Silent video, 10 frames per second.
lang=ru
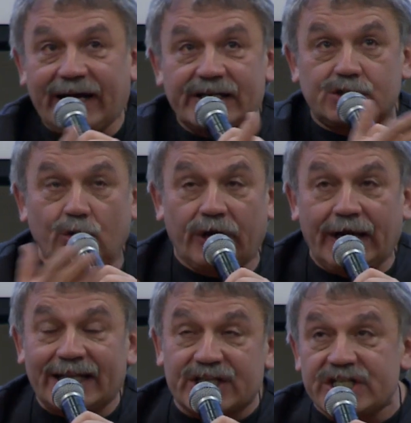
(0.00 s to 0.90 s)
история,
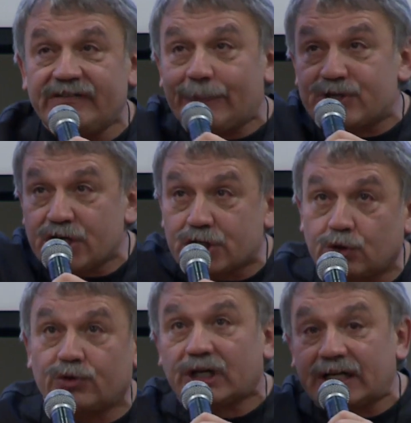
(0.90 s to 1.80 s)
это же не вообще
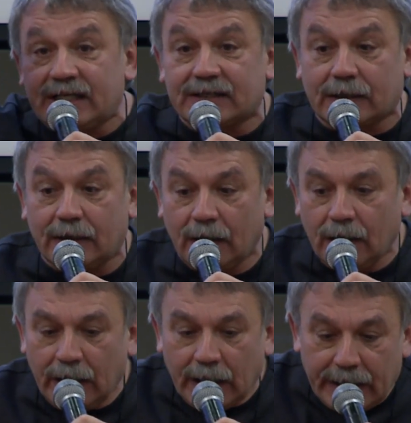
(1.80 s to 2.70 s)
что-то где-то.
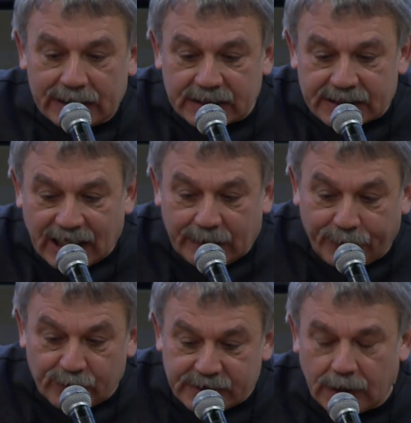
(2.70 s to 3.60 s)
Это же так
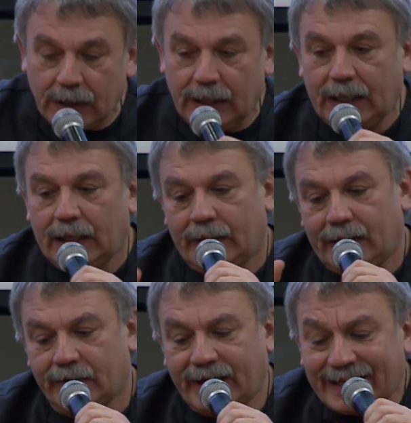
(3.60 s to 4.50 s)
просто
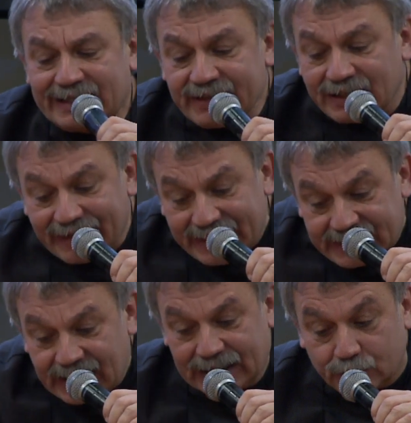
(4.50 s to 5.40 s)
когда вы
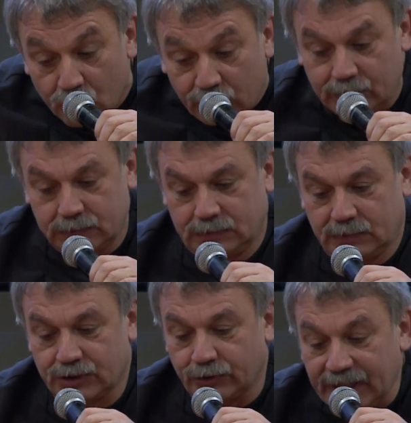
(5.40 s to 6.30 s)
говорите о том,
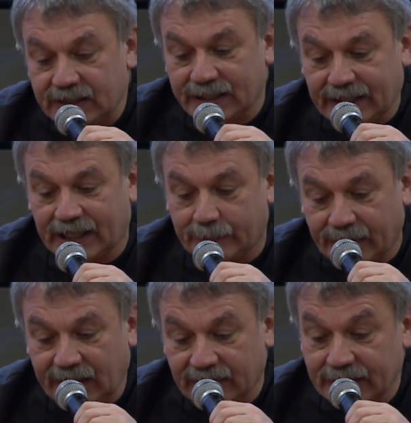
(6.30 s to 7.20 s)
что нет никаких
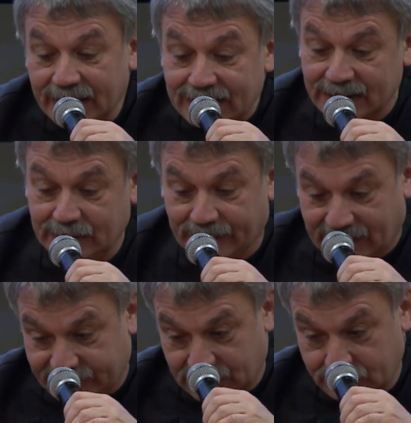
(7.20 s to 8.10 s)
правил, это
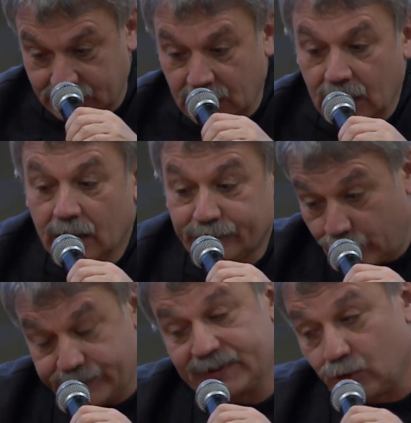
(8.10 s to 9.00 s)
неправда. В том
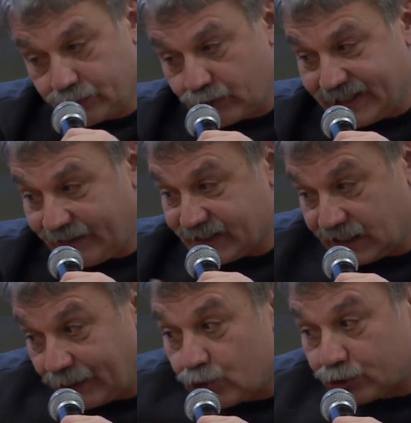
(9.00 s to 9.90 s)
смысле, ну, то есть я вас не
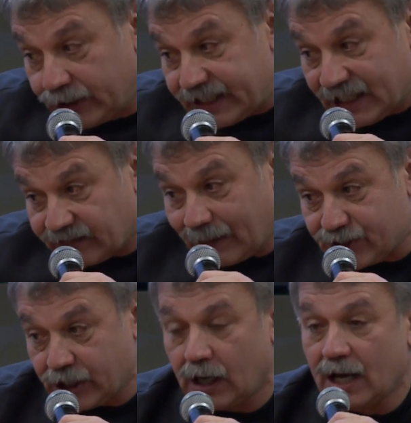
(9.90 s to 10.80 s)
говорю, что их нет
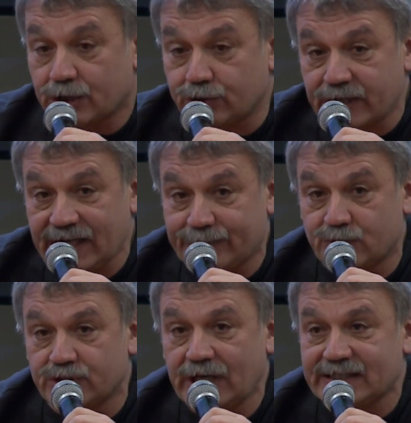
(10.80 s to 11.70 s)
вообще, что это не
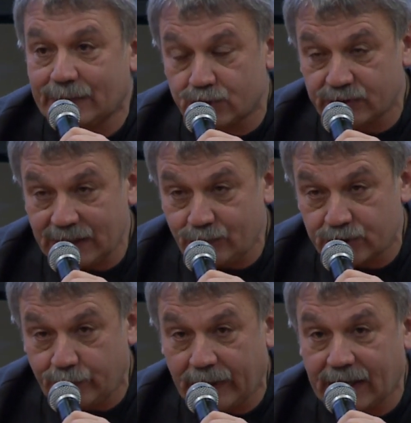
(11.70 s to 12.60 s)
обсуждается. Обсуждать можно
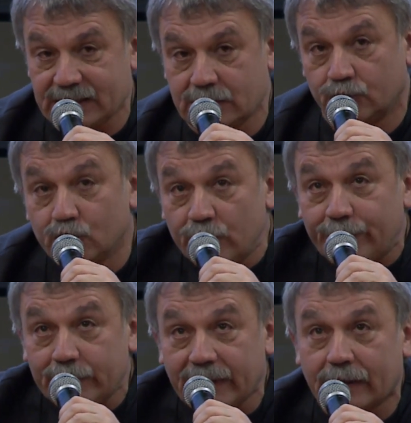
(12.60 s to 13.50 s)
по-разному. Ну,
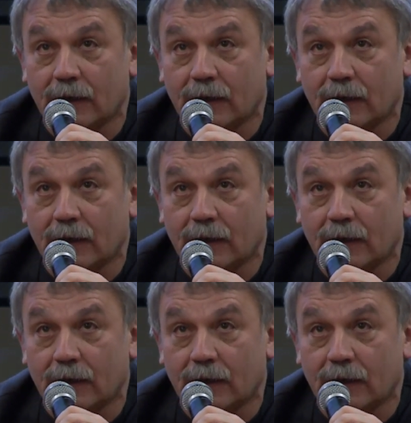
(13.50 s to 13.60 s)
например,